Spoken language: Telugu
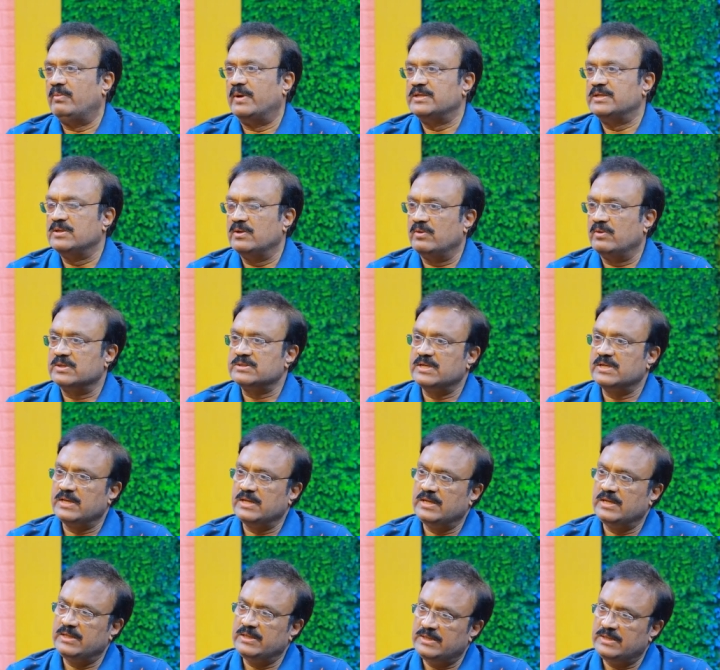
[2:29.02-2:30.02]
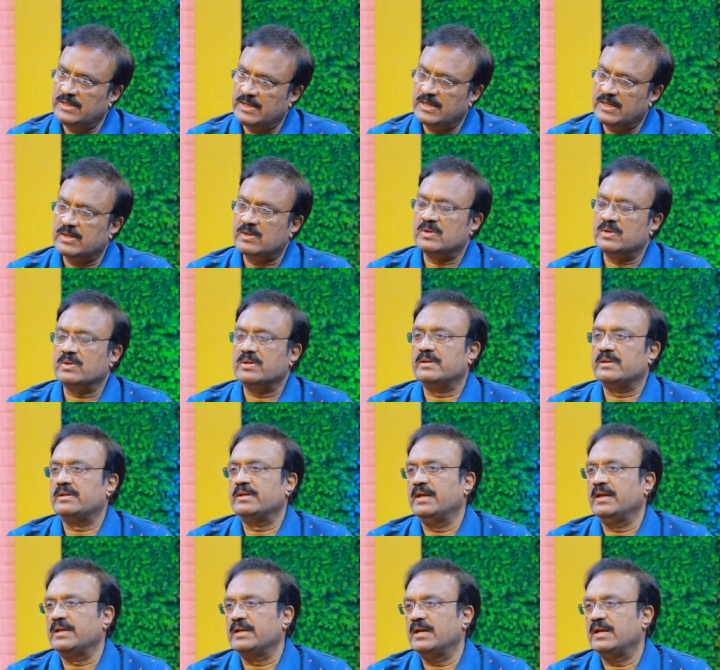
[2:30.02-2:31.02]
మధ్యలో ఒకసారి ఇదే
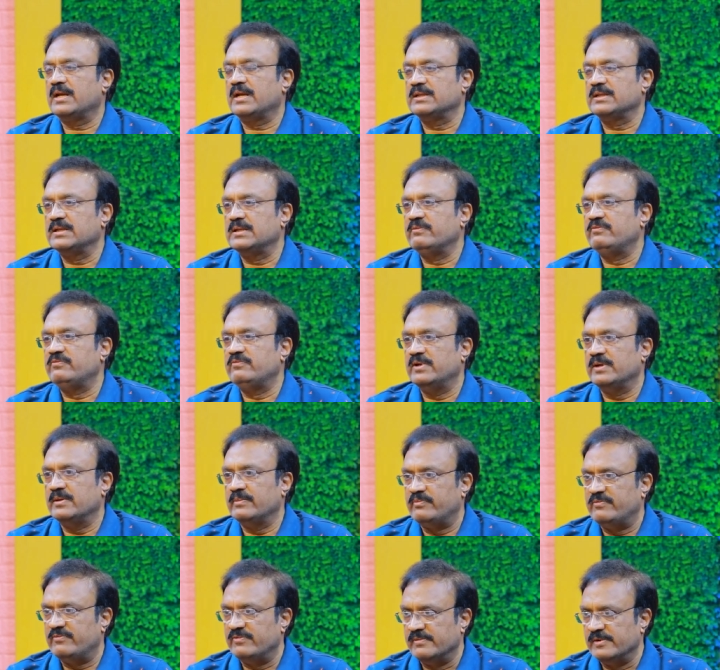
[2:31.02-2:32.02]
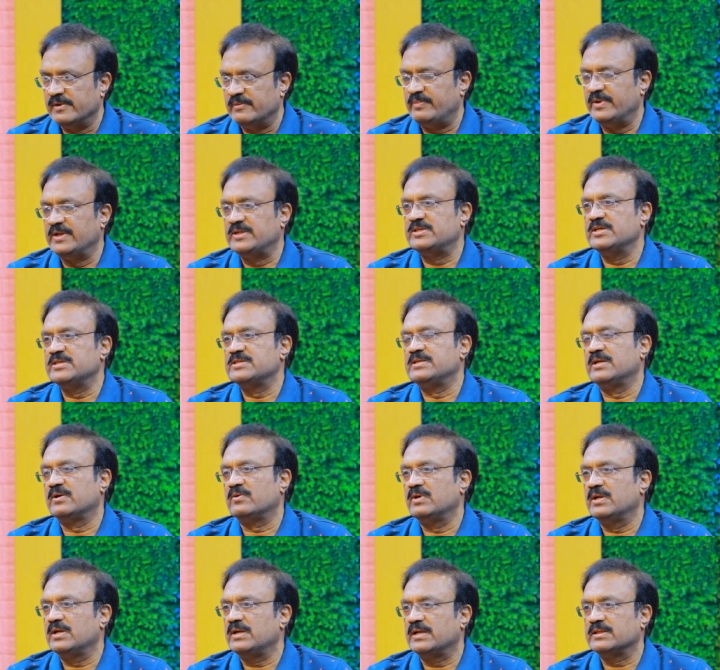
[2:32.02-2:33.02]
కేకేఆర్ అతన్ని పిక్ చేసినా
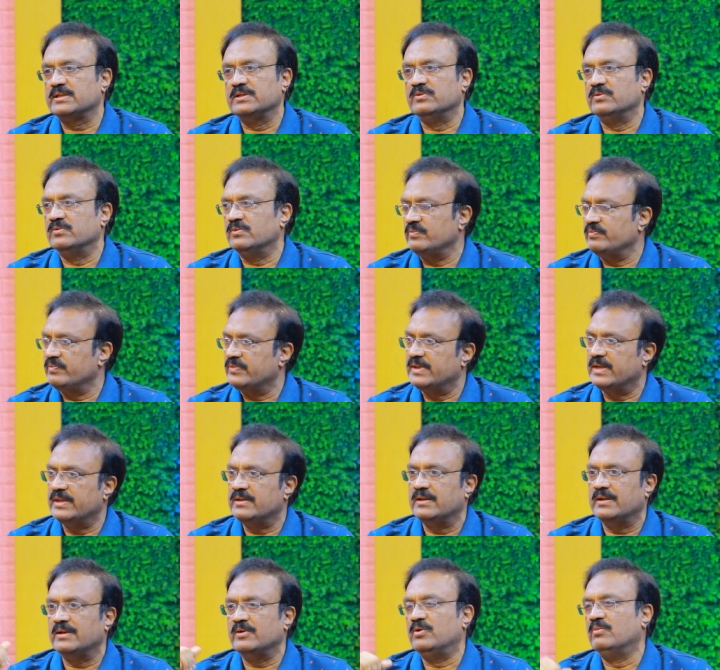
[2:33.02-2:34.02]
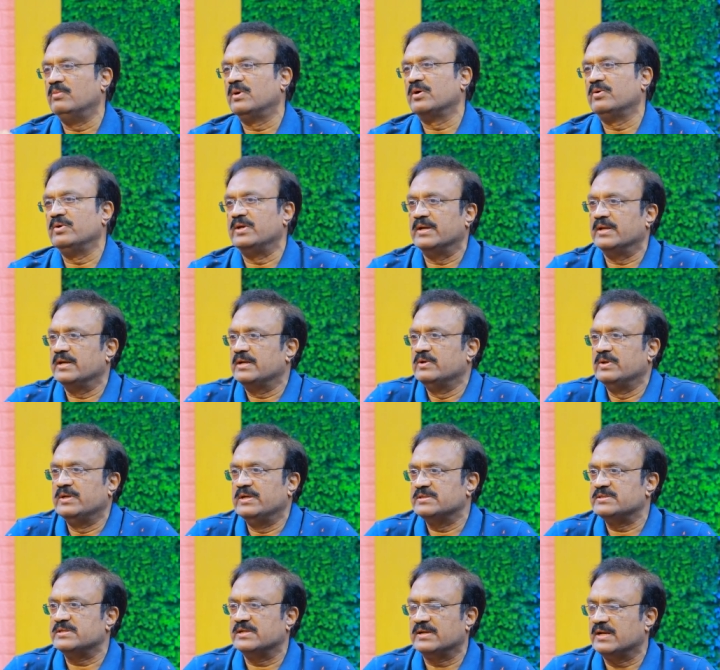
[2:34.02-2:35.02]
కూడా అతను డుమ్మ కొట్టాడు
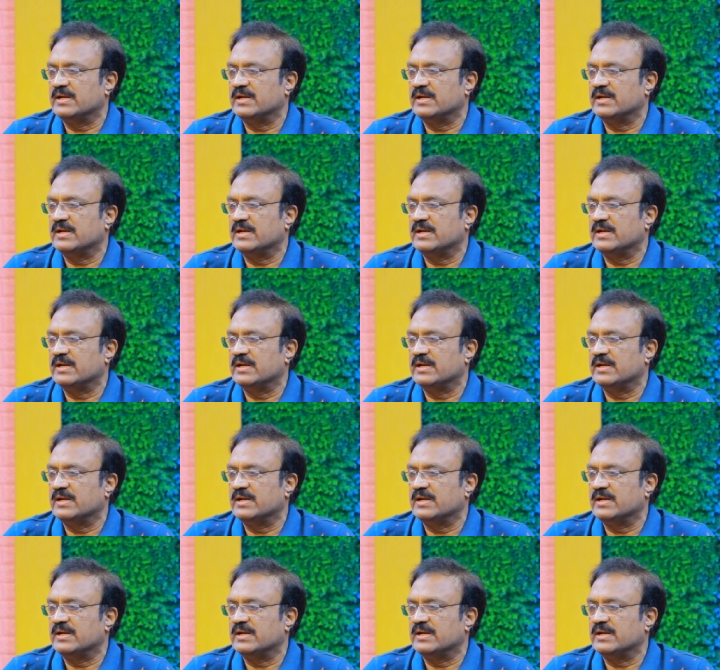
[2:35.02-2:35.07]
ఎగ్గొట్టేసి